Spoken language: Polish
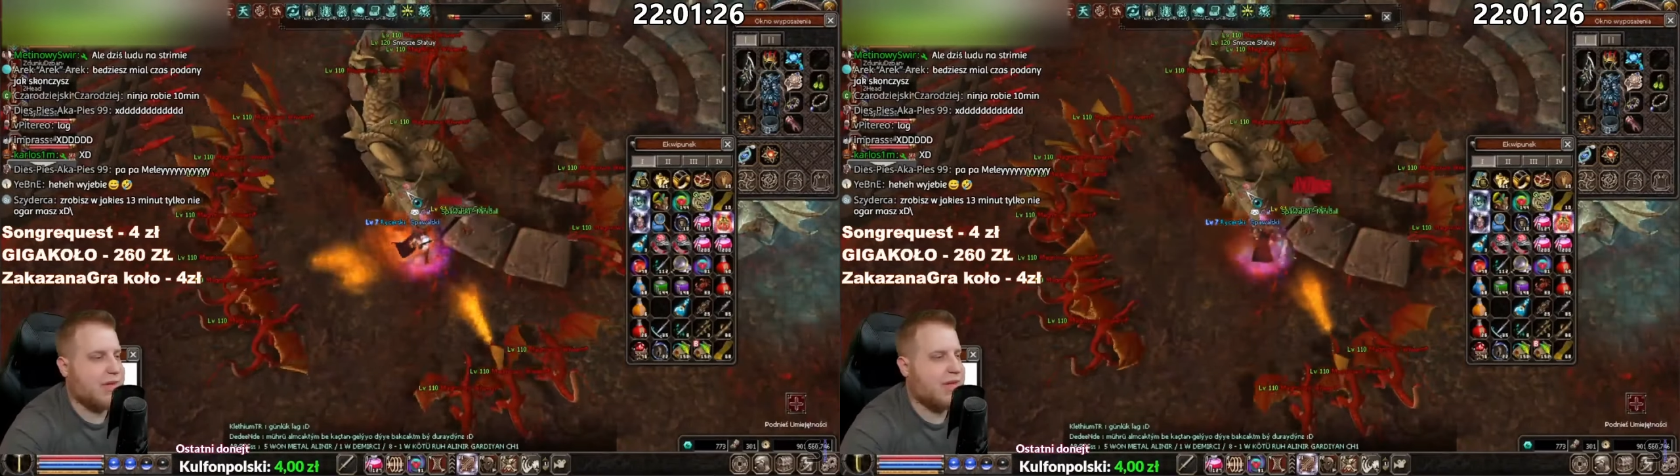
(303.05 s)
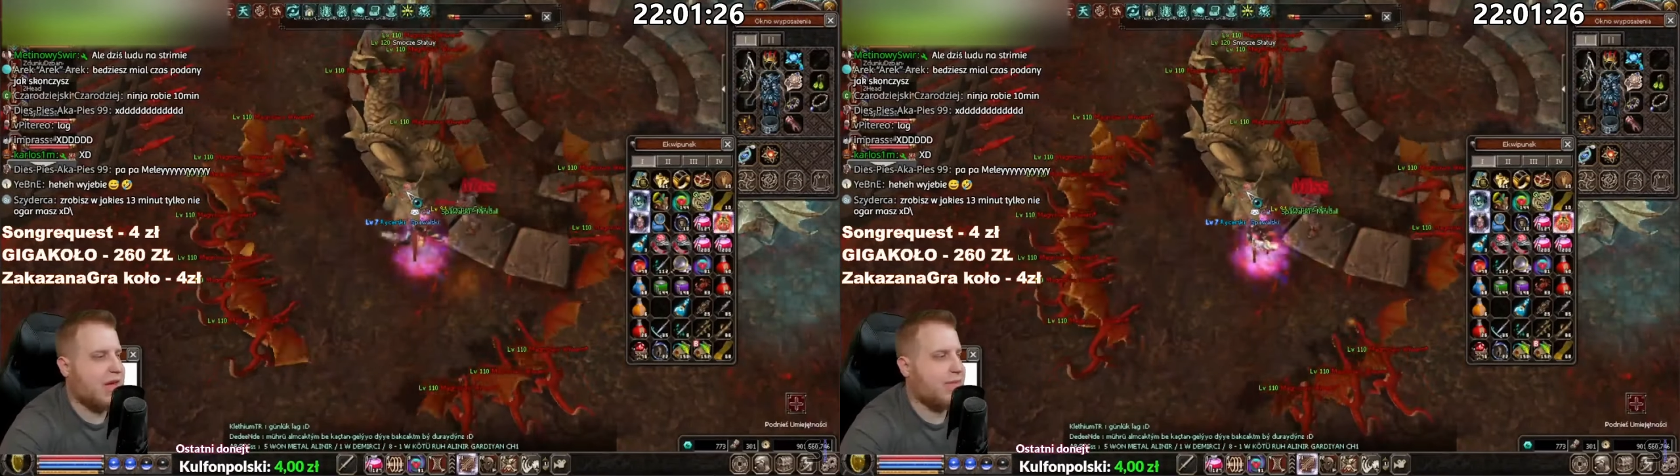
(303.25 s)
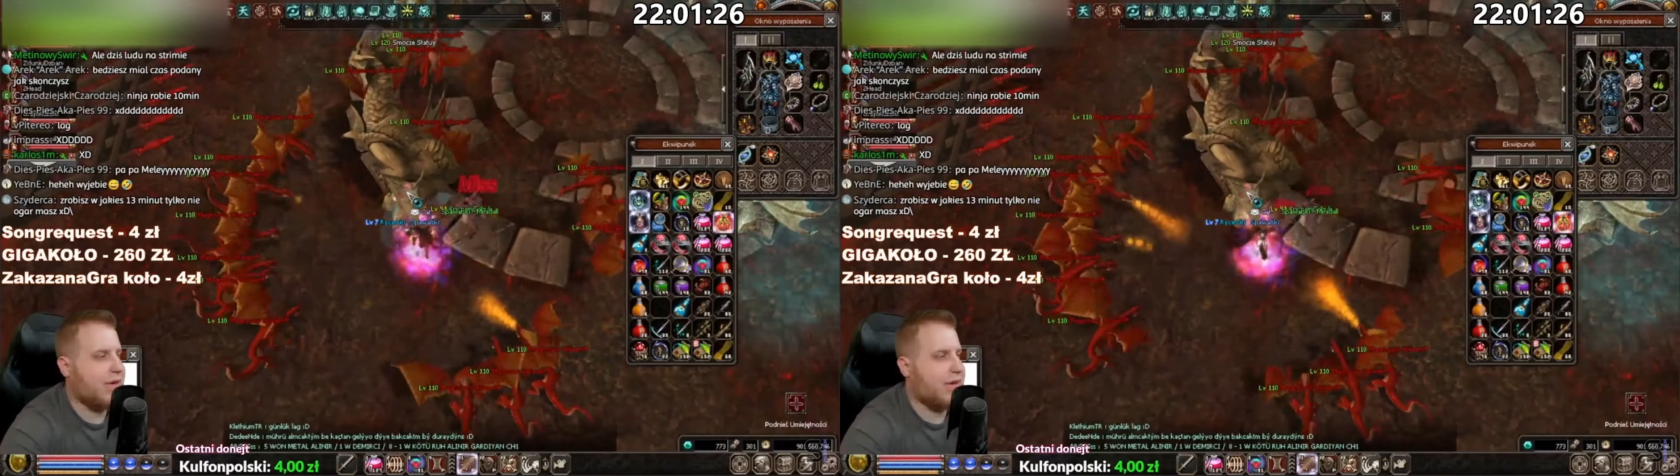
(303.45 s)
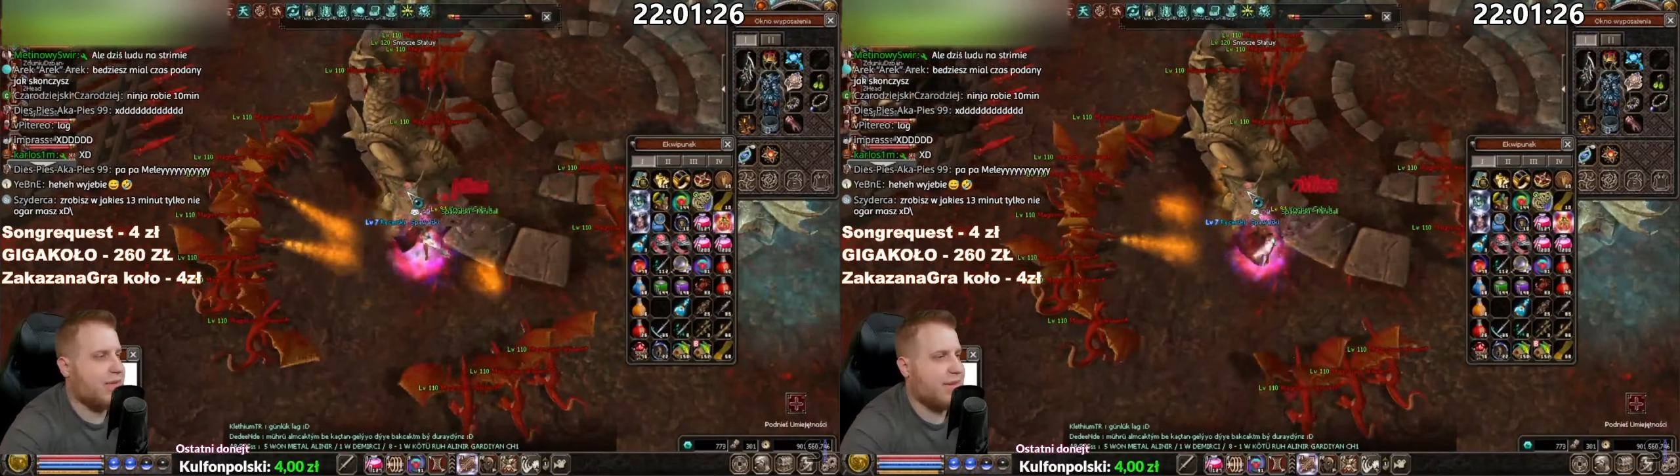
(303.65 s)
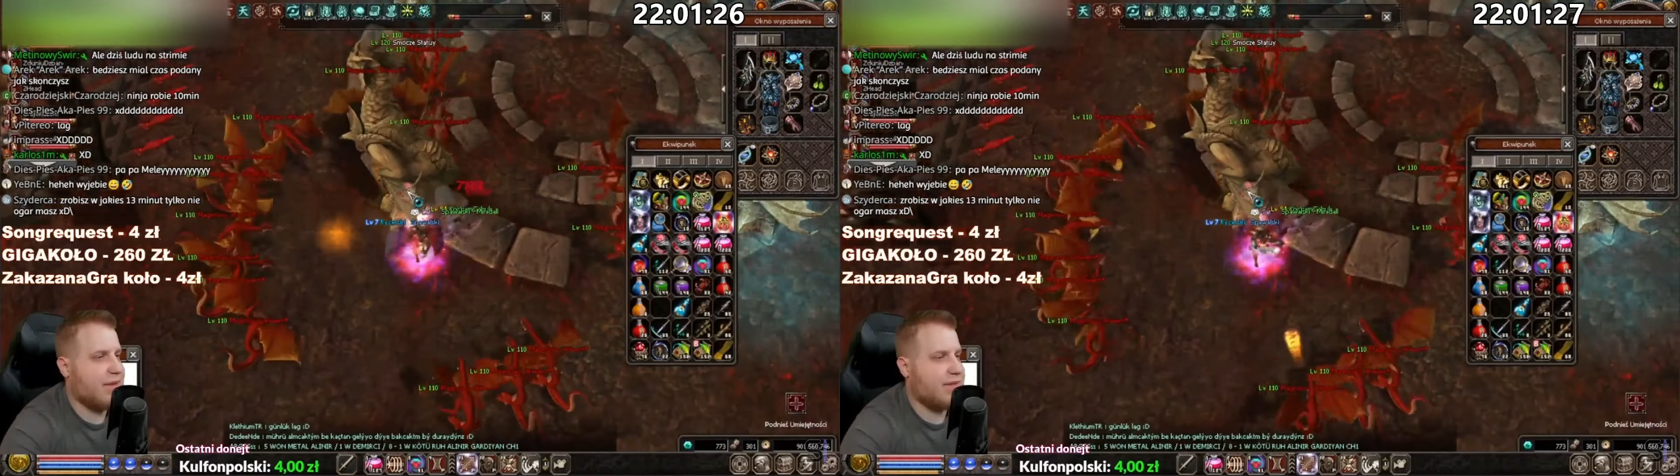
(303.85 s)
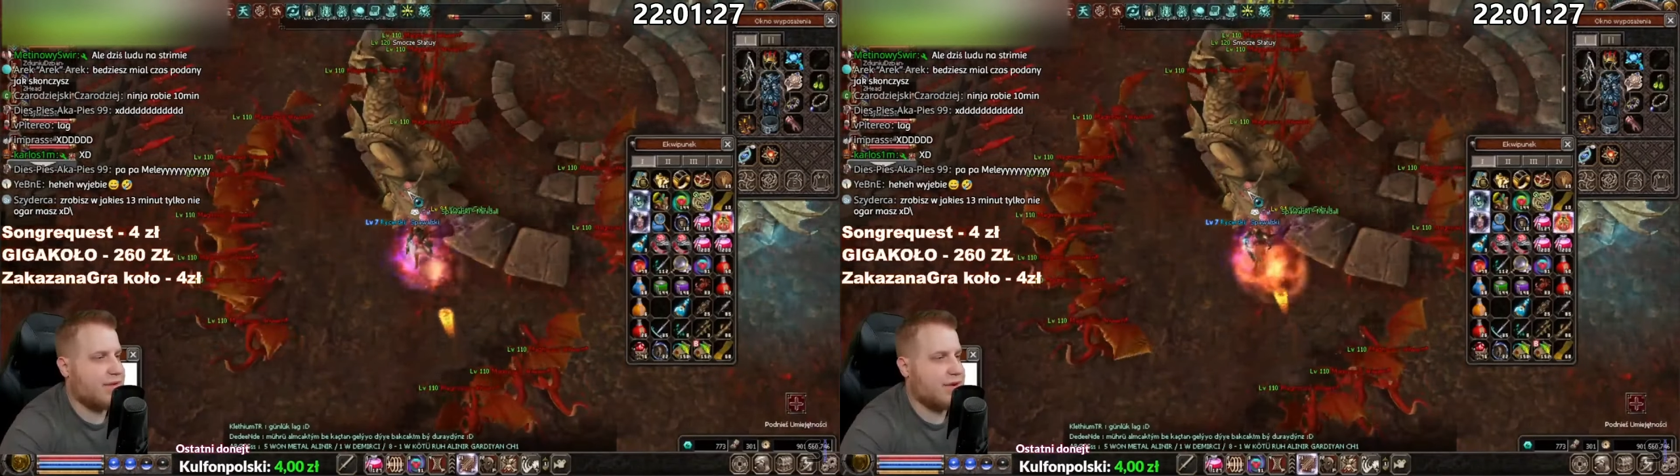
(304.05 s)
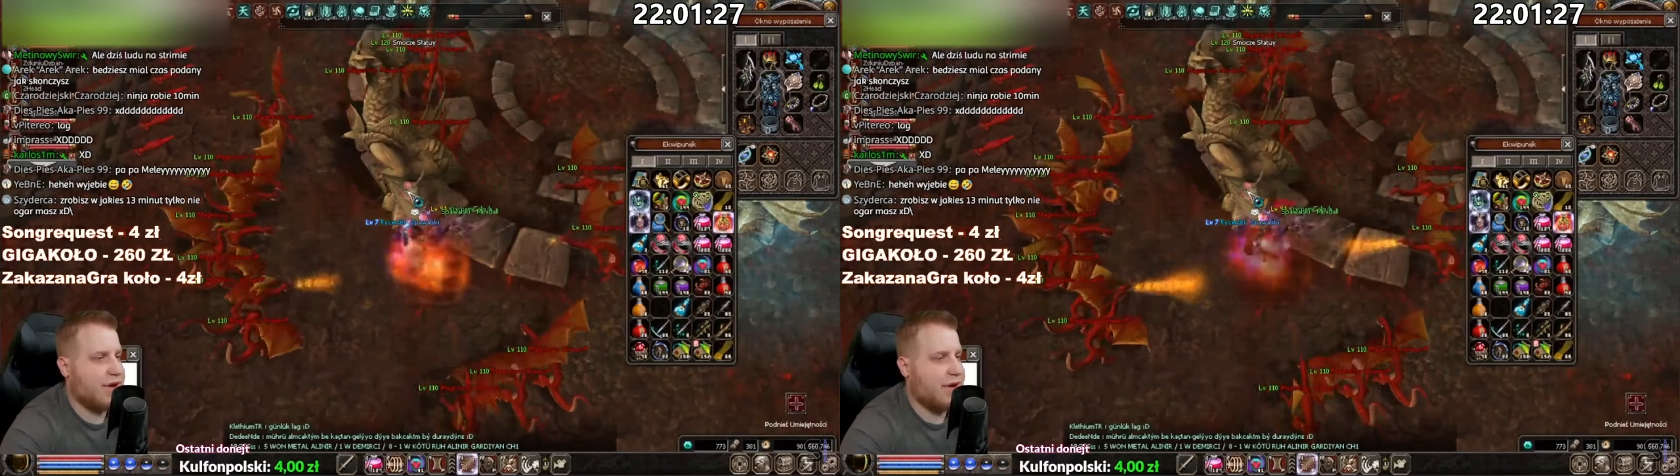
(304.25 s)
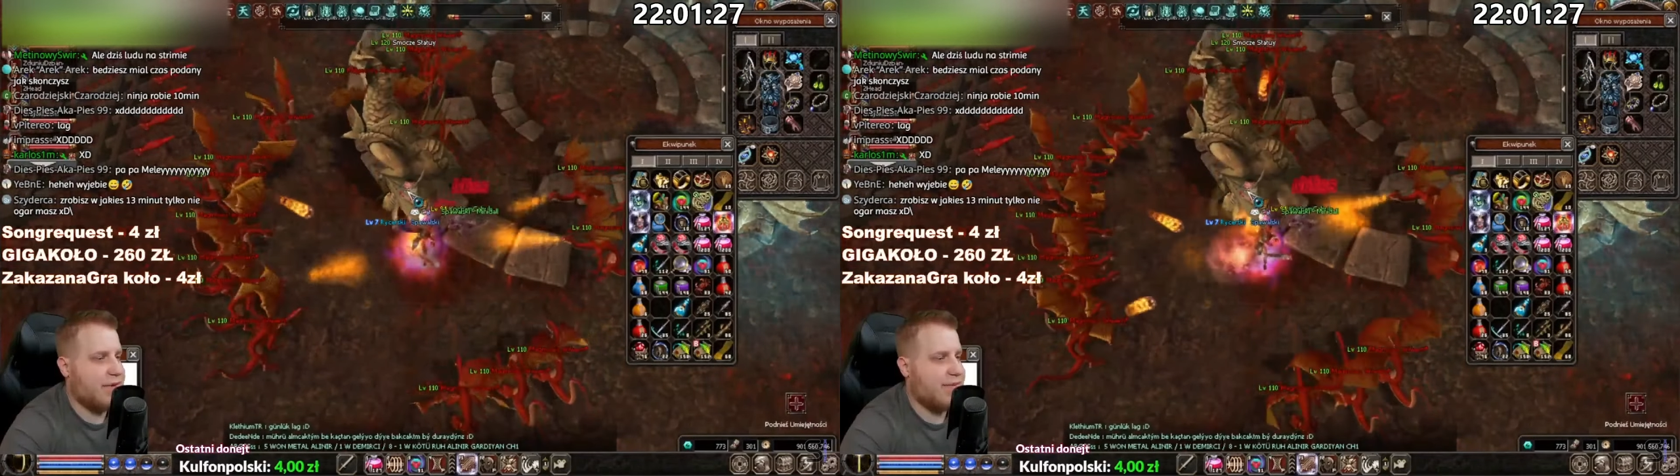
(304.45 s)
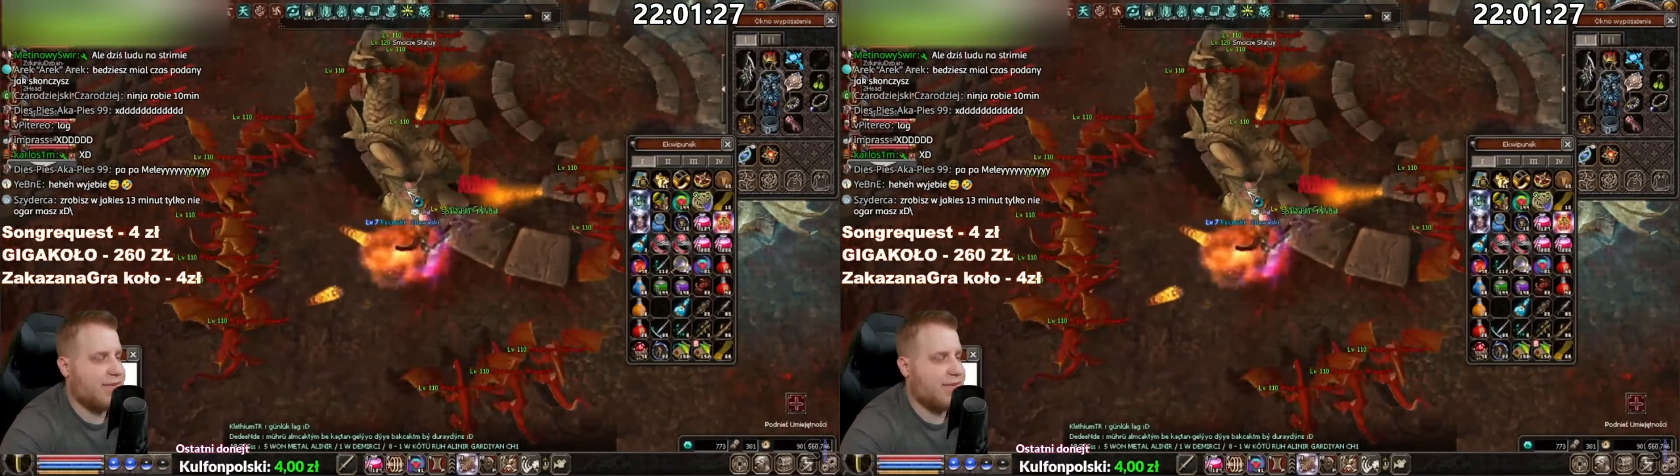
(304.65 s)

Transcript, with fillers: zje na życie.